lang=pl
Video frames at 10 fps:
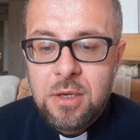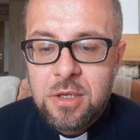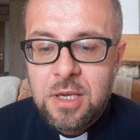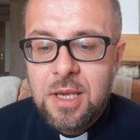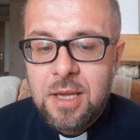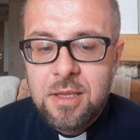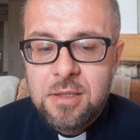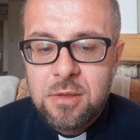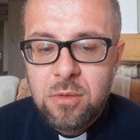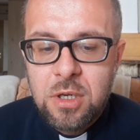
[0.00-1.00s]
że no jak ja
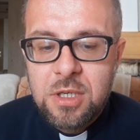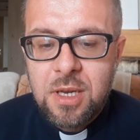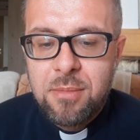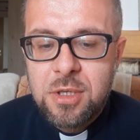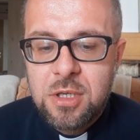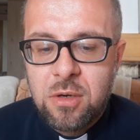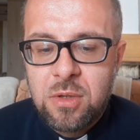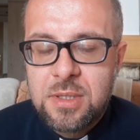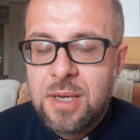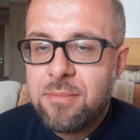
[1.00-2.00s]
decyduję się na bycie
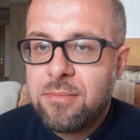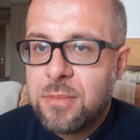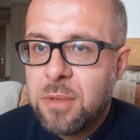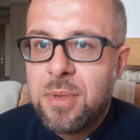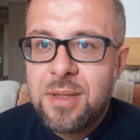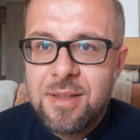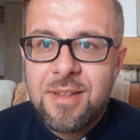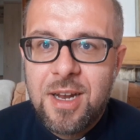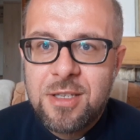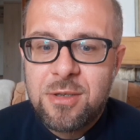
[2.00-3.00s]
ojcem, to będę
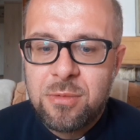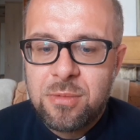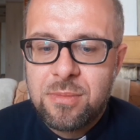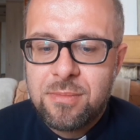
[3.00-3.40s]
tracił.